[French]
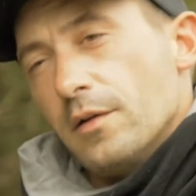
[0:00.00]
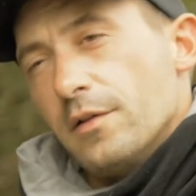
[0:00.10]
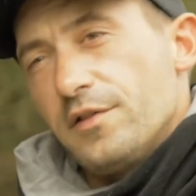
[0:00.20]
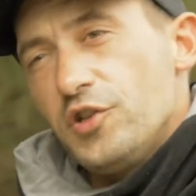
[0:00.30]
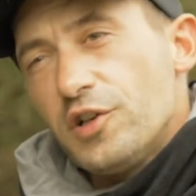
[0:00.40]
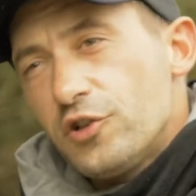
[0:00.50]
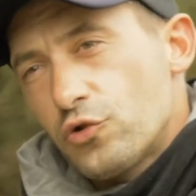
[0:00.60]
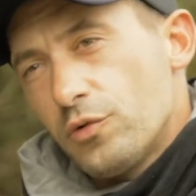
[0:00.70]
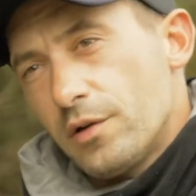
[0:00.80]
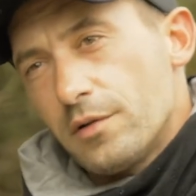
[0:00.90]
Si j'ai le
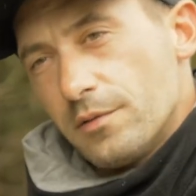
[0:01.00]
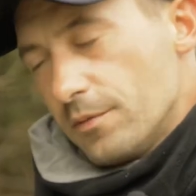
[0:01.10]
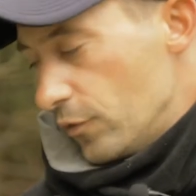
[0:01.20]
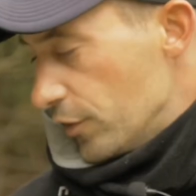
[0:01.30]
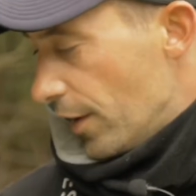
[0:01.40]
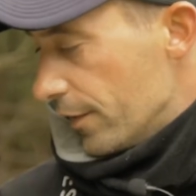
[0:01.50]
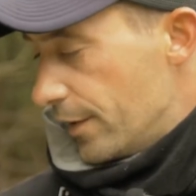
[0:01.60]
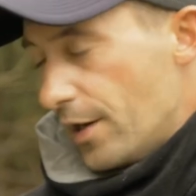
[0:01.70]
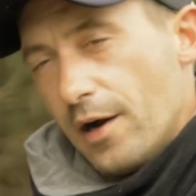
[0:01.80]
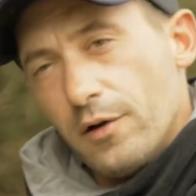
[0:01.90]
choix de
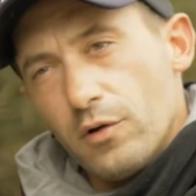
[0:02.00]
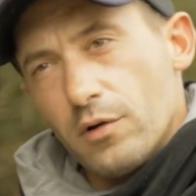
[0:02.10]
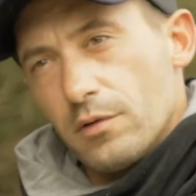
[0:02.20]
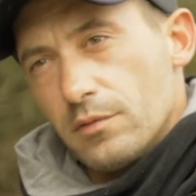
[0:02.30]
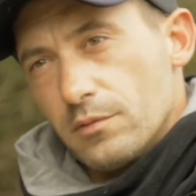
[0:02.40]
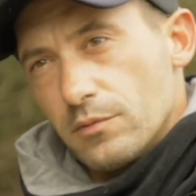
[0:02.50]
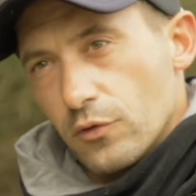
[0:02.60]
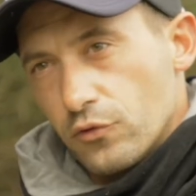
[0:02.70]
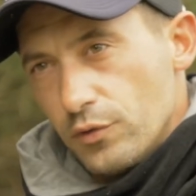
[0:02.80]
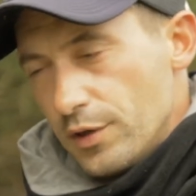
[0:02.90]
garder un leurre dans
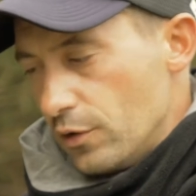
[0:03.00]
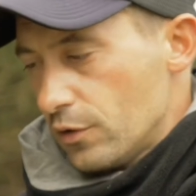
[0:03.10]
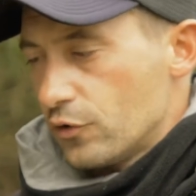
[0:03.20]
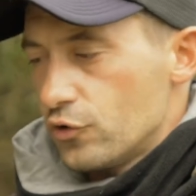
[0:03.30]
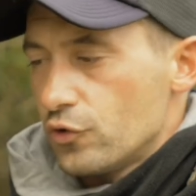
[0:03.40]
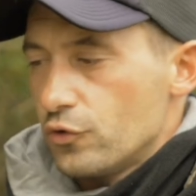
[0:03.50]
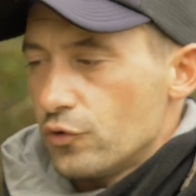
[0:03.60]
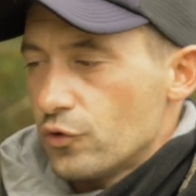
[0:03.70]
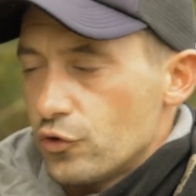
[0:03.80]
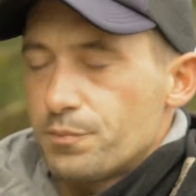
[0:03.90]
tous les leurres que je,
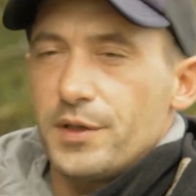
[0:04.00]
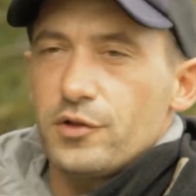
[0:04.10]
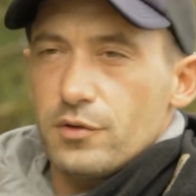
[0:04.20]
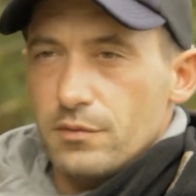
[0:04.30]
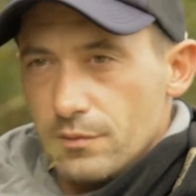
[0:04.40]
que je pêche,